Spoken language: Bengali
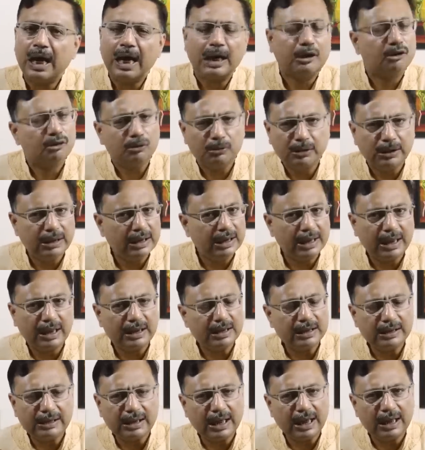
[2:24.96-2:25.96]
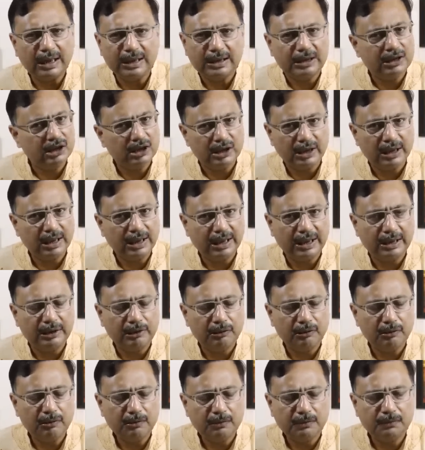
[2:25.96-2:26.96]
একশো দিনের কাজের টাকা দিচ্ছে না
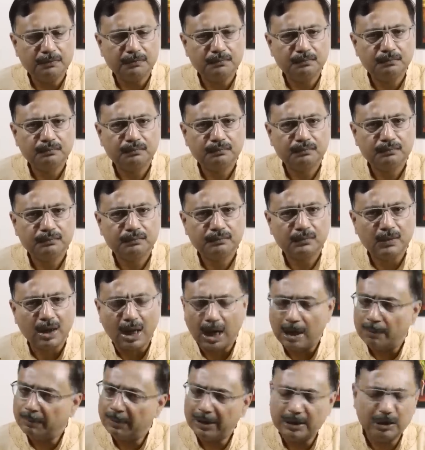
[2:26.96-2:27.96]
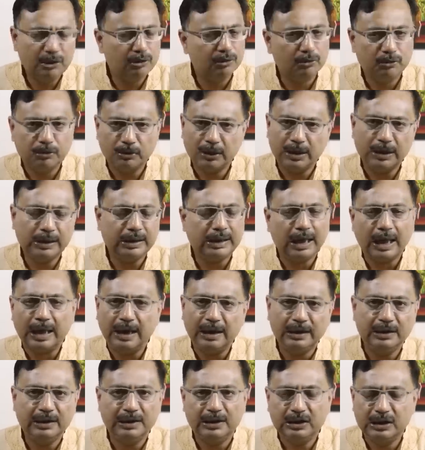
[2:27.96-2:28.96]
কেন্দ্র আবাস যোজনার
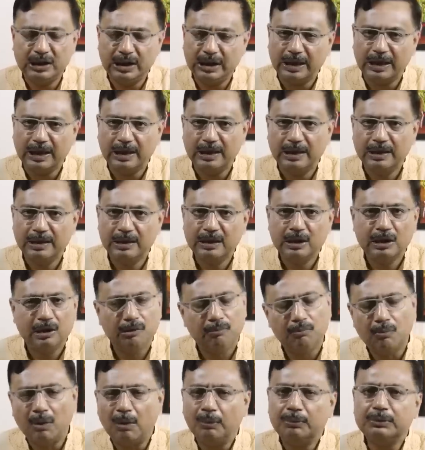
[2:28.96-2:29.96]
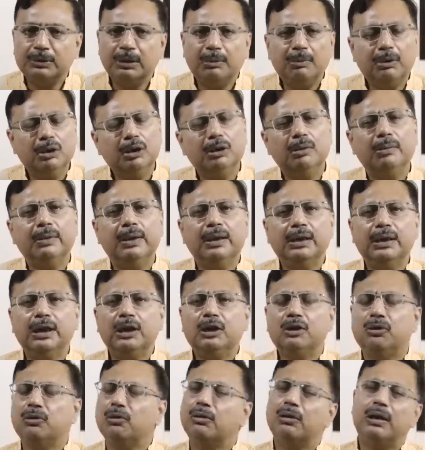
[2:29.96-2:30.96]
টাকা দিচ্ছে না মমতা
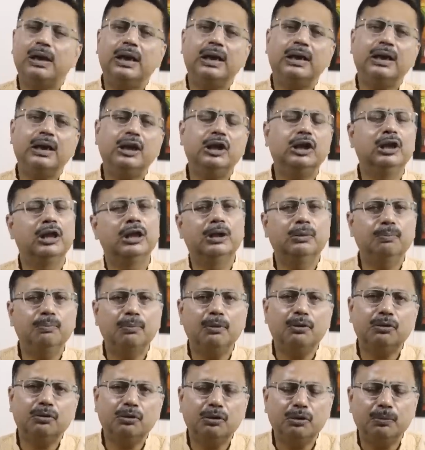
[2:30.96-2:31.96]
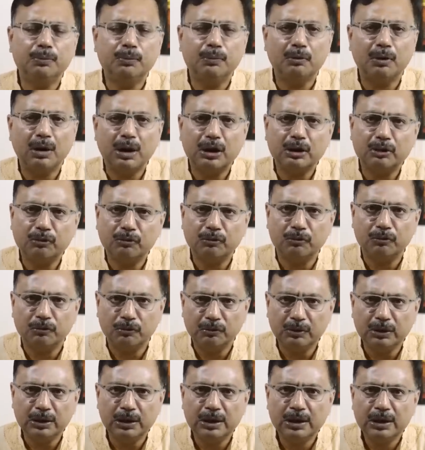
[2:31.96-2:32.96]
বন্দ্যোপাধ্যায় সরকার একটা শ্বেতপত্র প্রকাশ
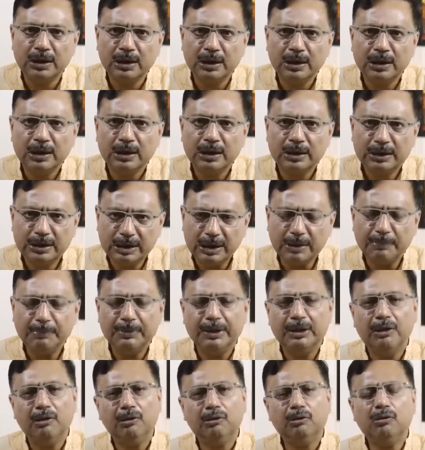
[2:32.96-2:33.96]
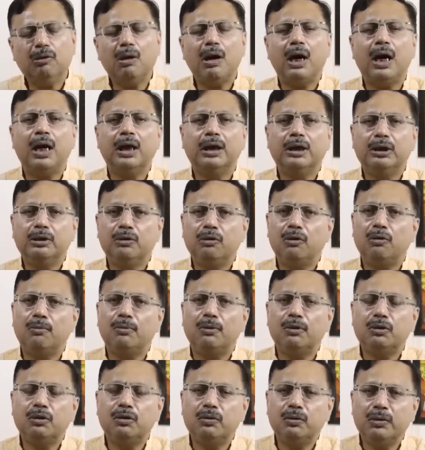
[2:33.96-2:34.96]
করুন যে বিগত আট ন
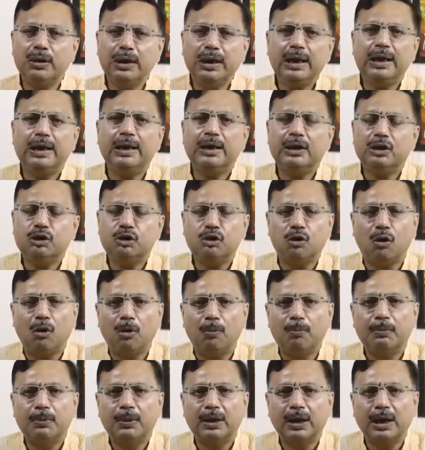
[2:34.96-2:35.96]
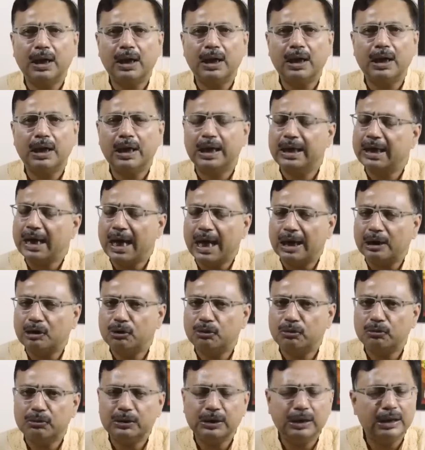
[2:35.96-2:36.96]
বছরে জব কা এই
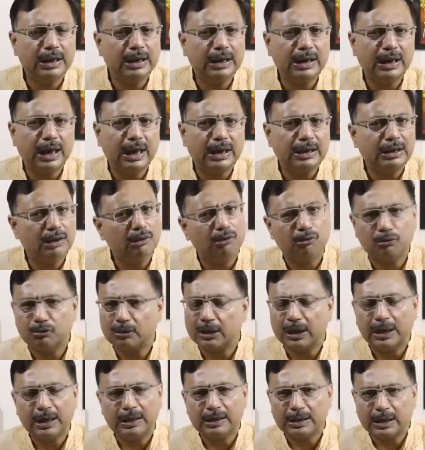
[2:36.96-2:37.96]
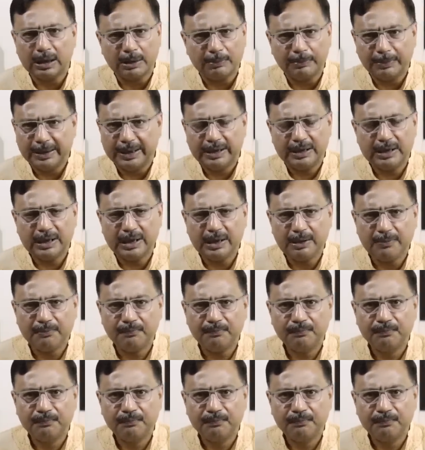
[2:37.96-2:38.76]
একশো দিনের কাজে কত টাকা তারা পেয়েছে